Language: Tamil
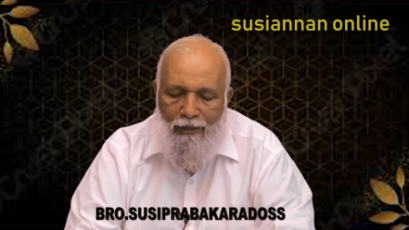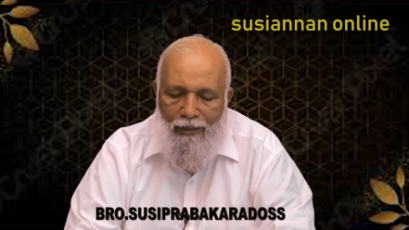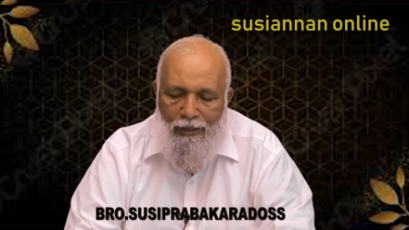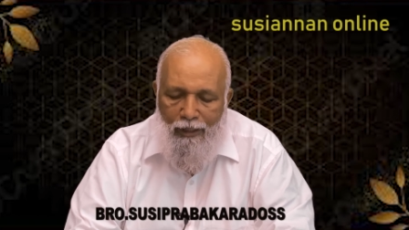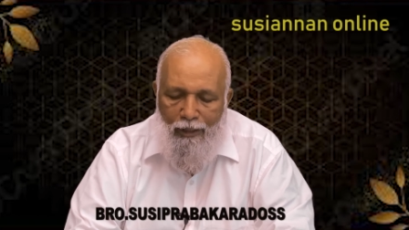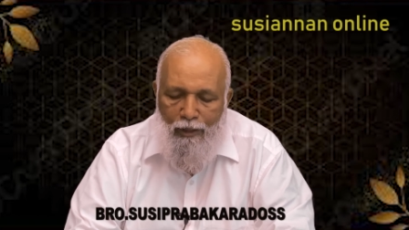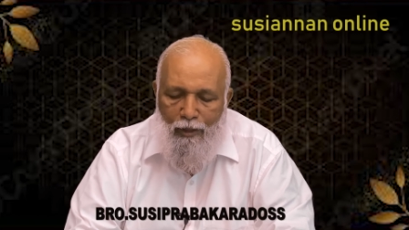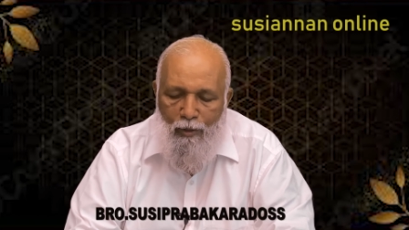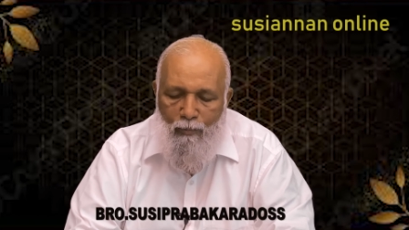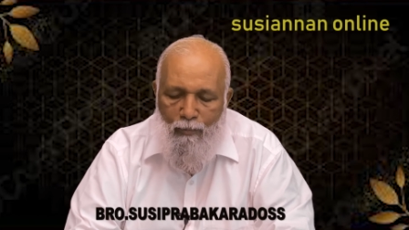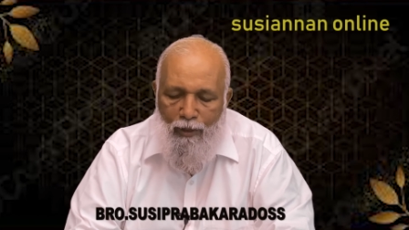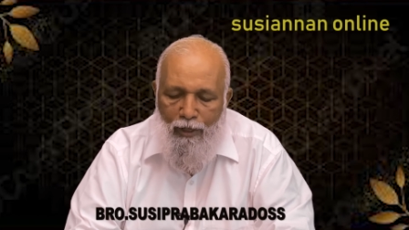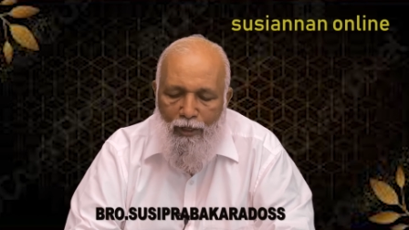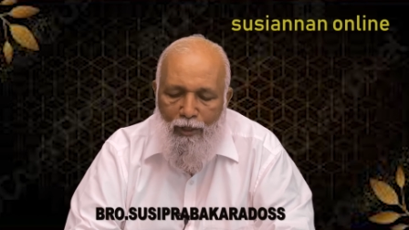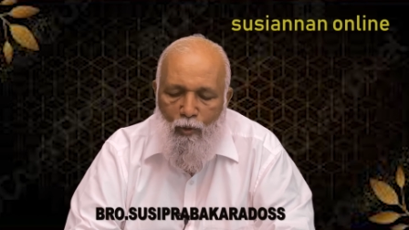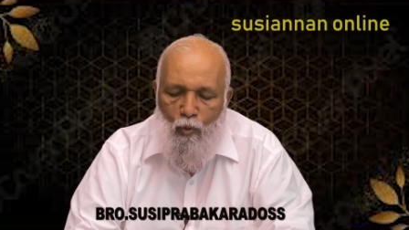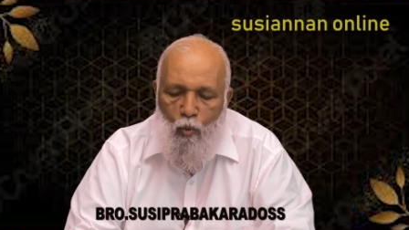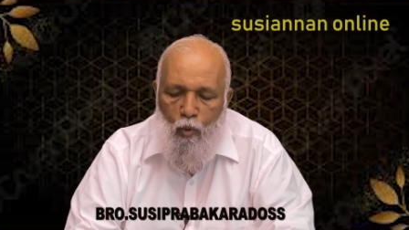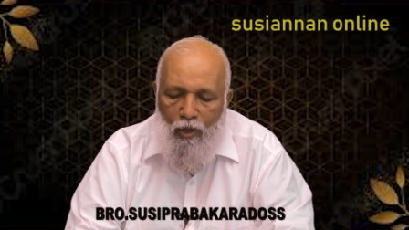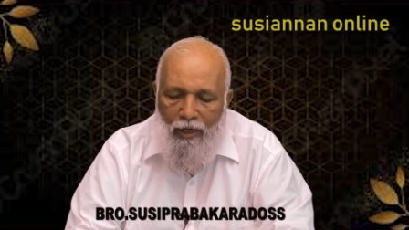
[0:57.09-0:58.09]
இருக்கும்படி
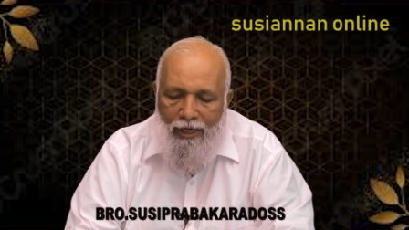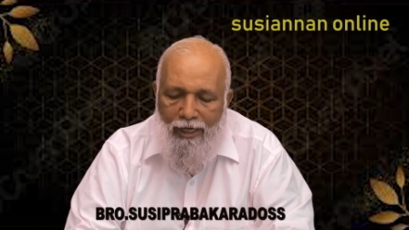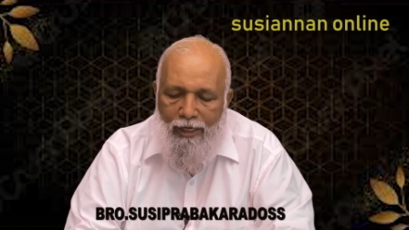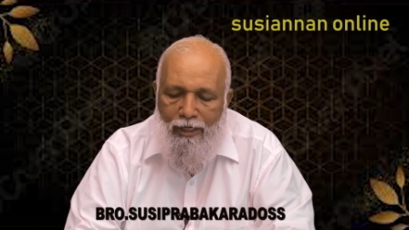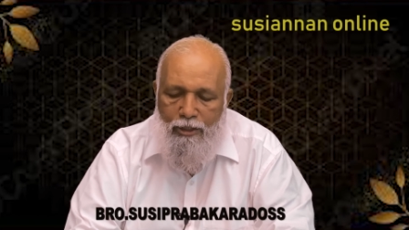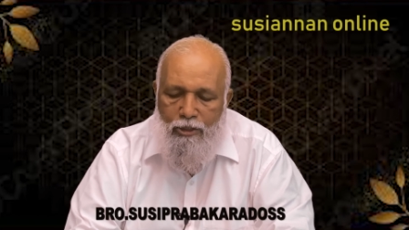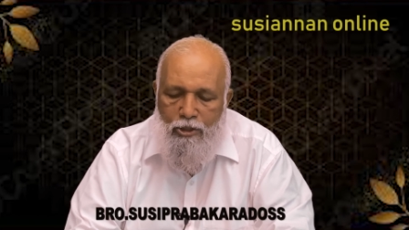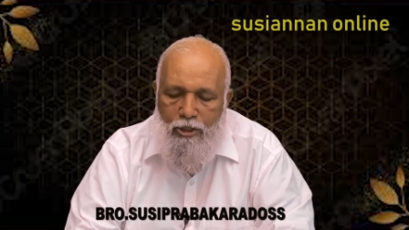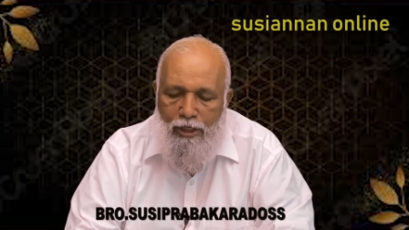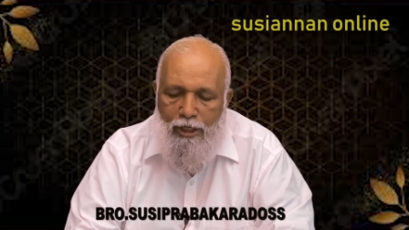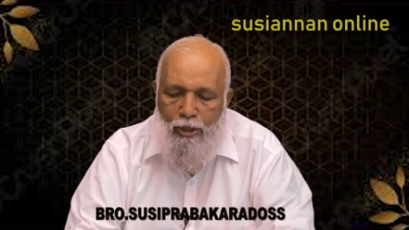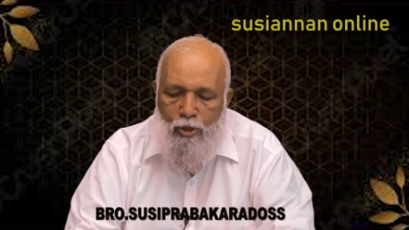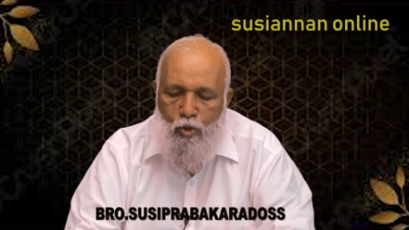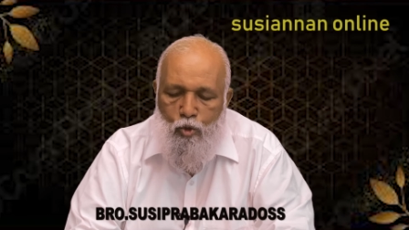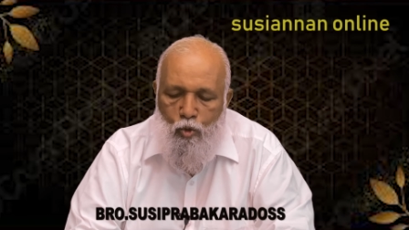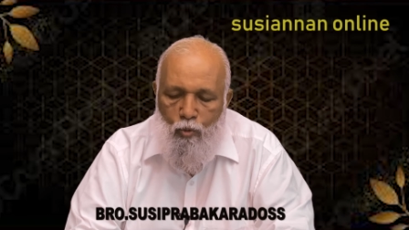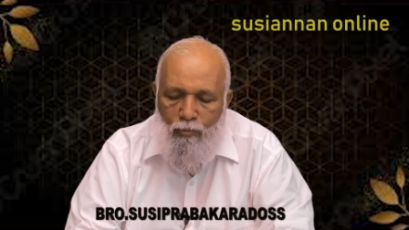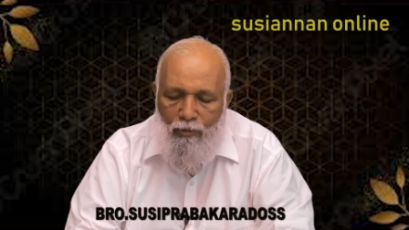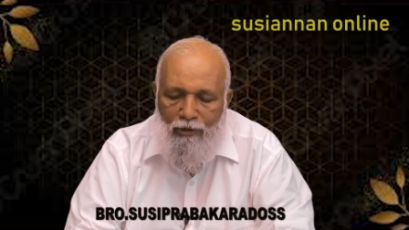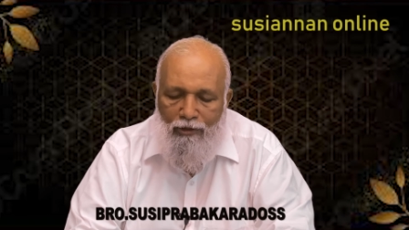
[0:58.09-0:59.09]
குறையற்ற
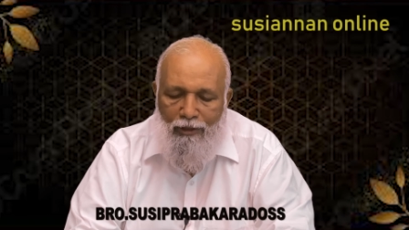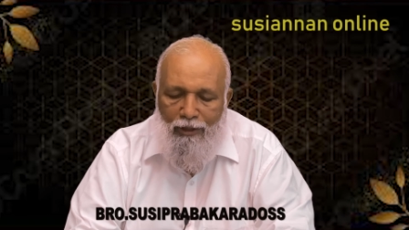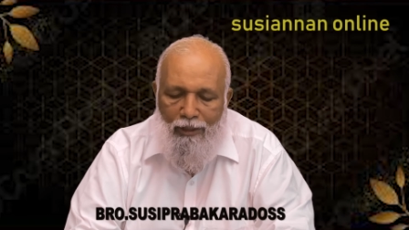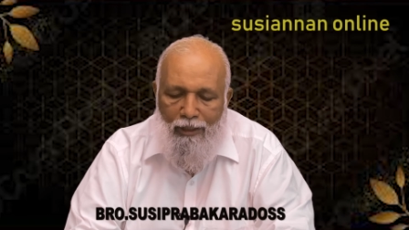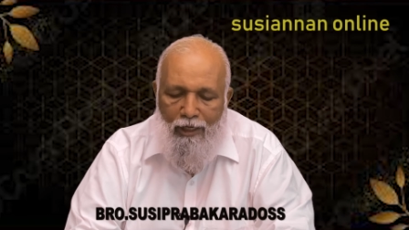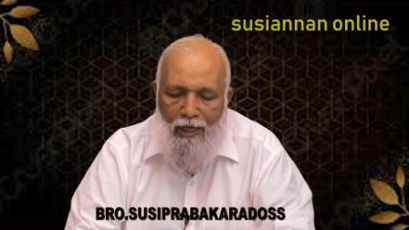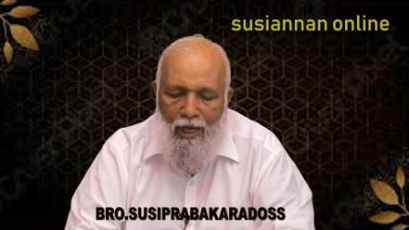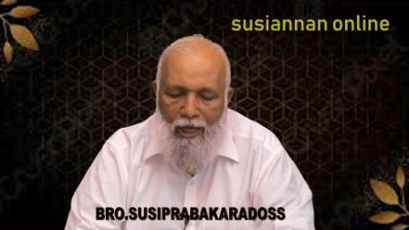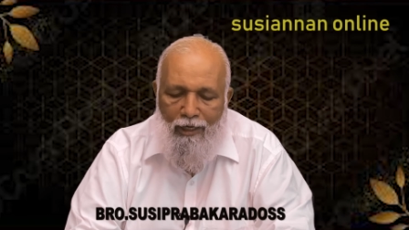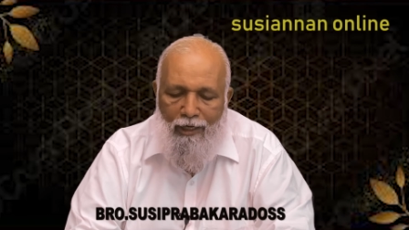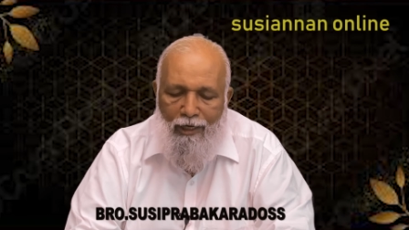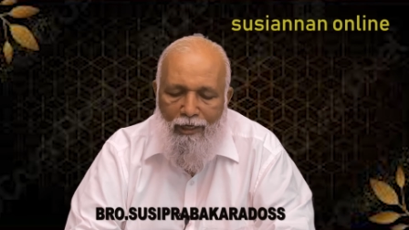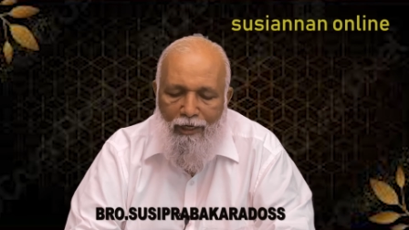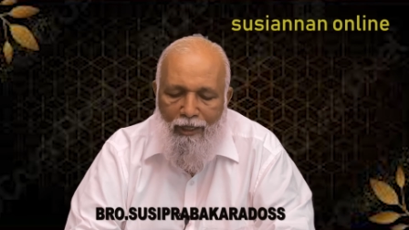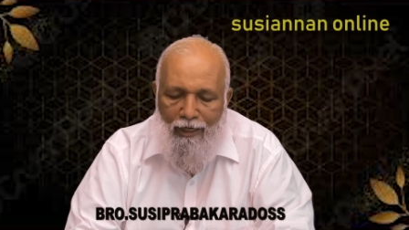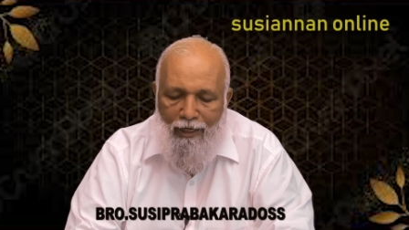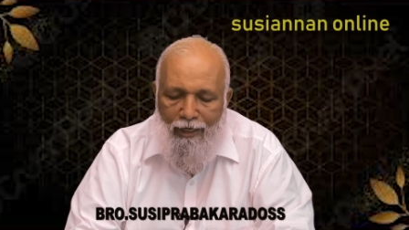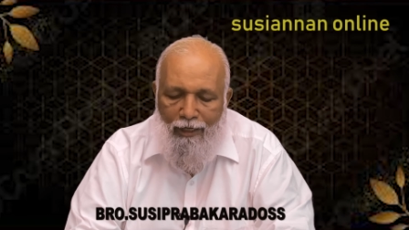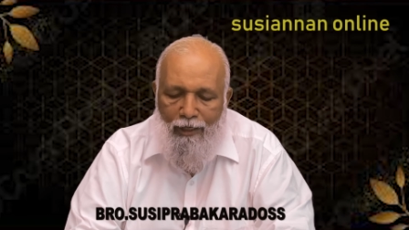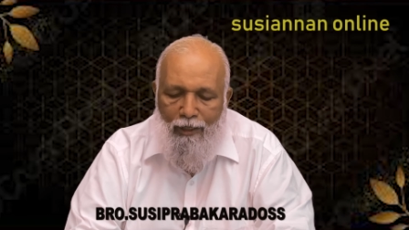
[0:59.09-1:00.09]
சுமுத்திரையான
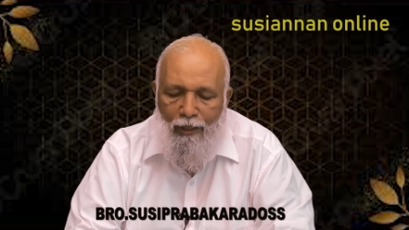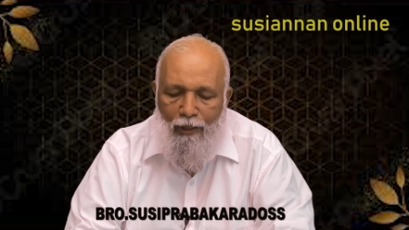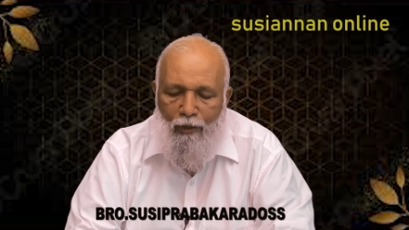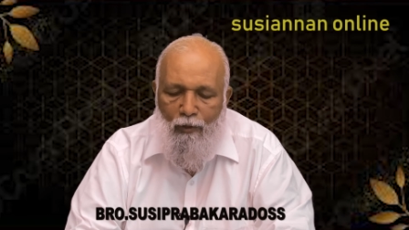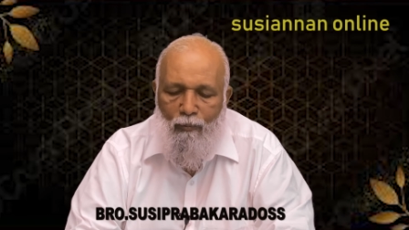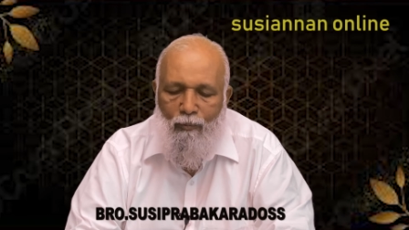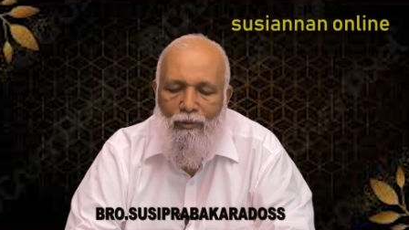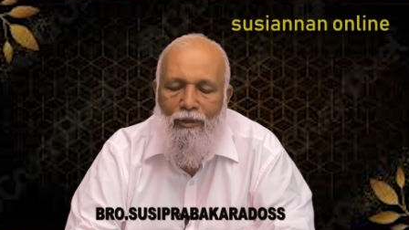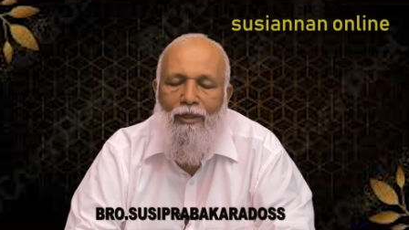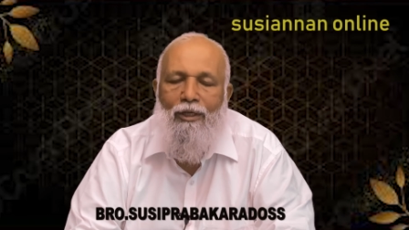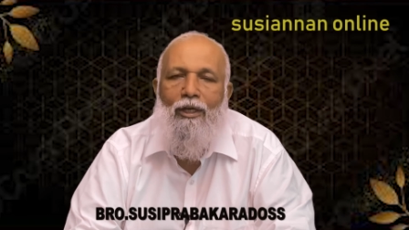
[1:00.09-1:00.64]
நிறைக்கல்லும்